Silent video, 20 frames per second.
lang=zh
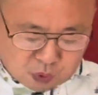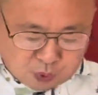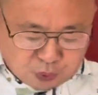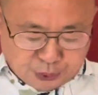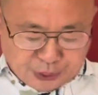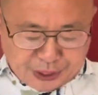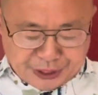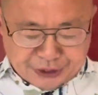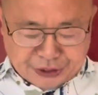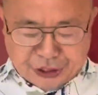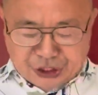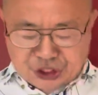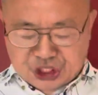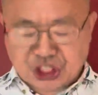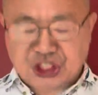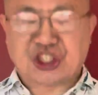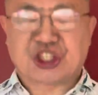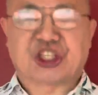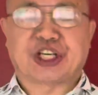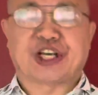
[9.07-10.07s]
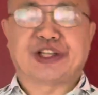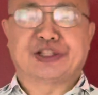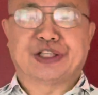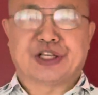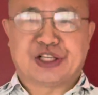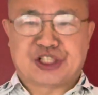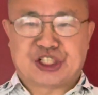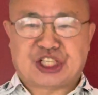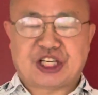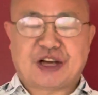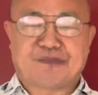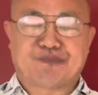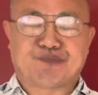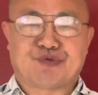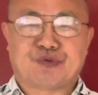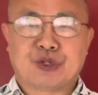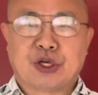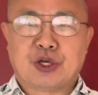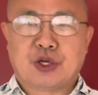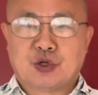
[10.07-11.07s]
务院呢，今天呢向
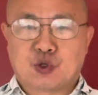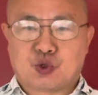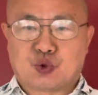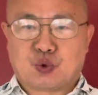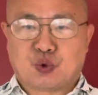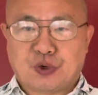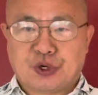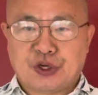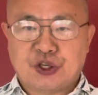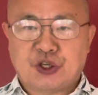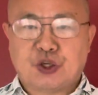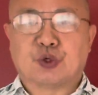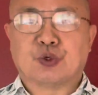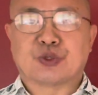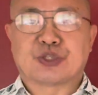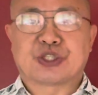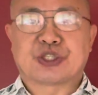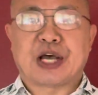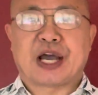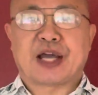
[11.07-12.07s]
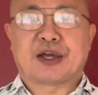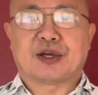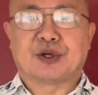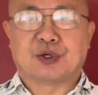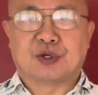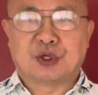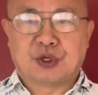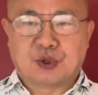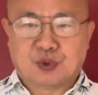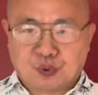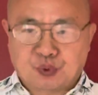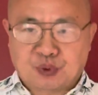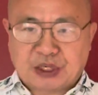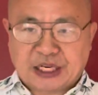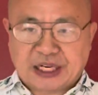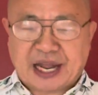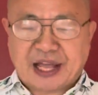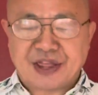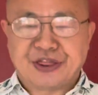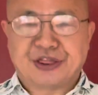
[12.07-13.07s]
所有在乌
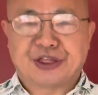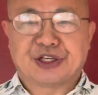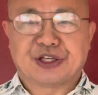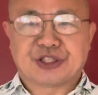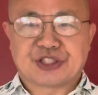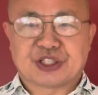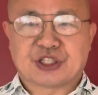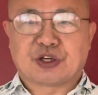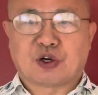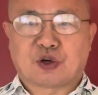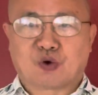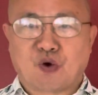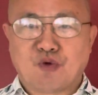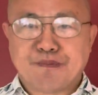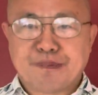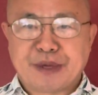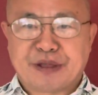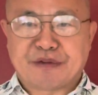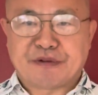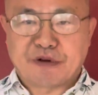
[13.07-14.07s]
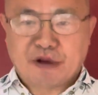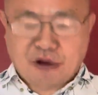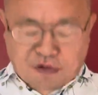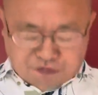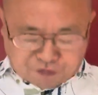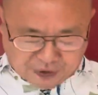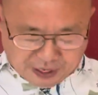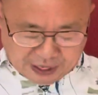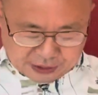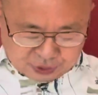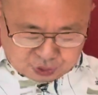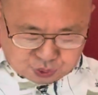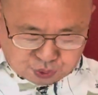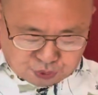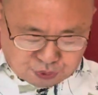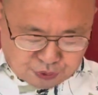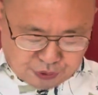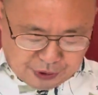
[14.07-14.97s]
克兰的这个公民发出